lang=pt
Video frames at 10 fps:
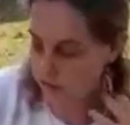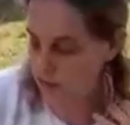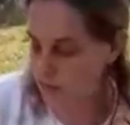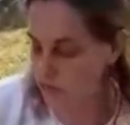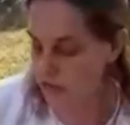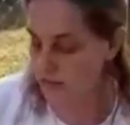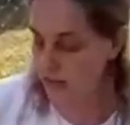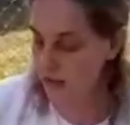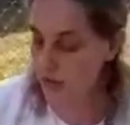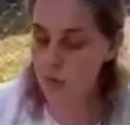Vamos
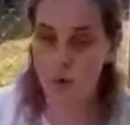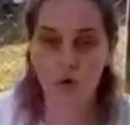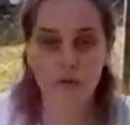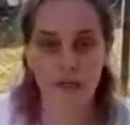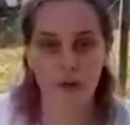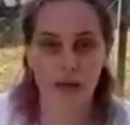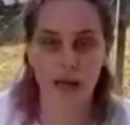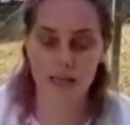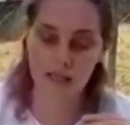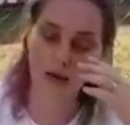tentar com outra
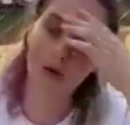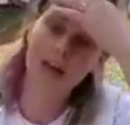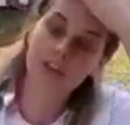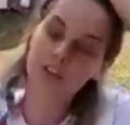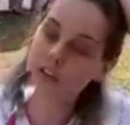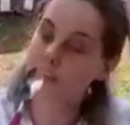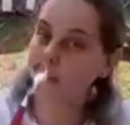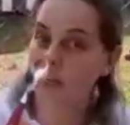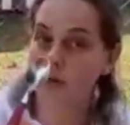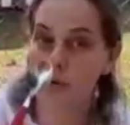colherinha? Agora a tia vai
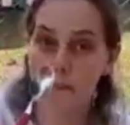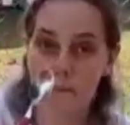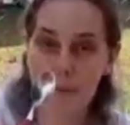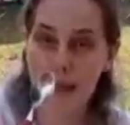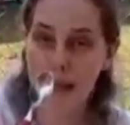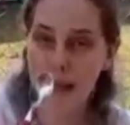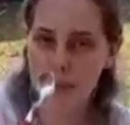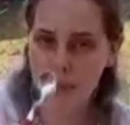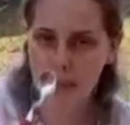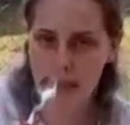tentar com uma
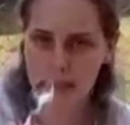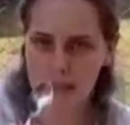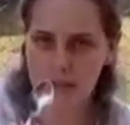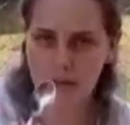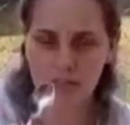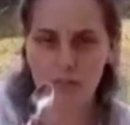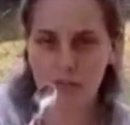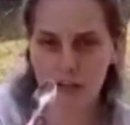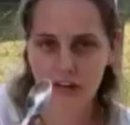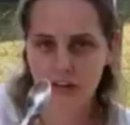bem pequenininha.
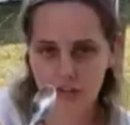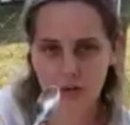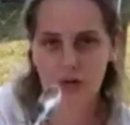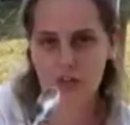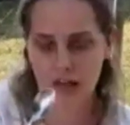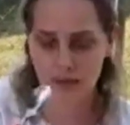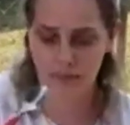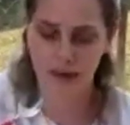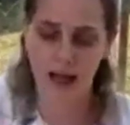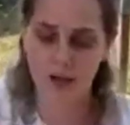Vamos ver se a tia consegue
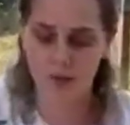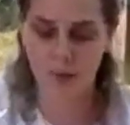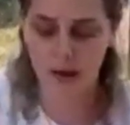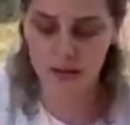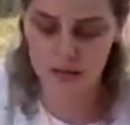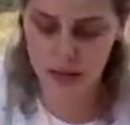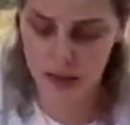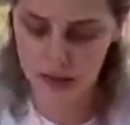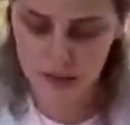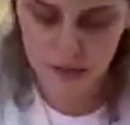pegar com essa.